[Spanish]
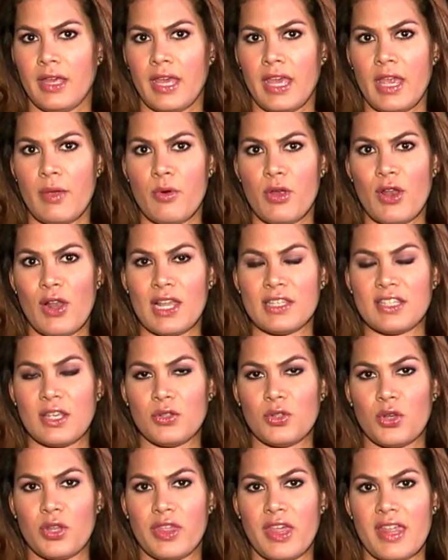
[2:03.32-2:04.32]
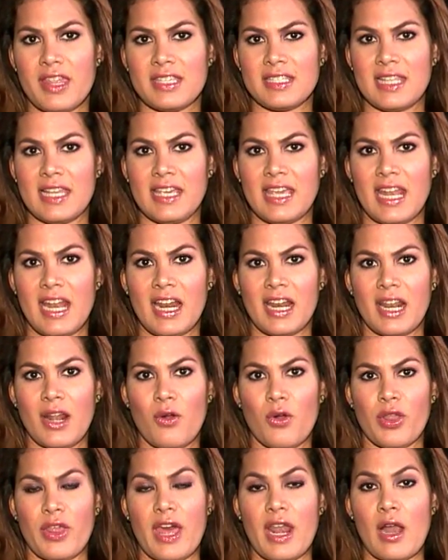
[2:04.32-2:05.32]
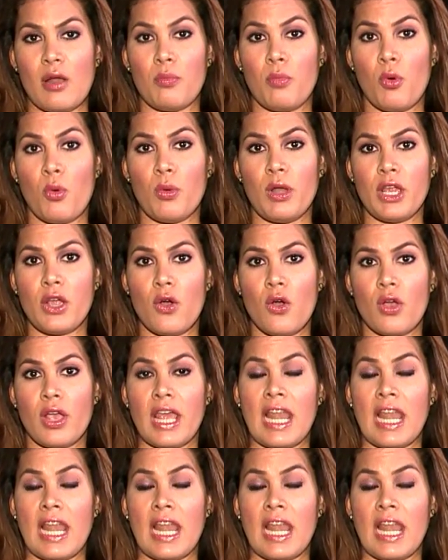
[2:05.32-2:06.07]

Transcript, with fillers: Y bueno, las autoridades le quieren recordar al público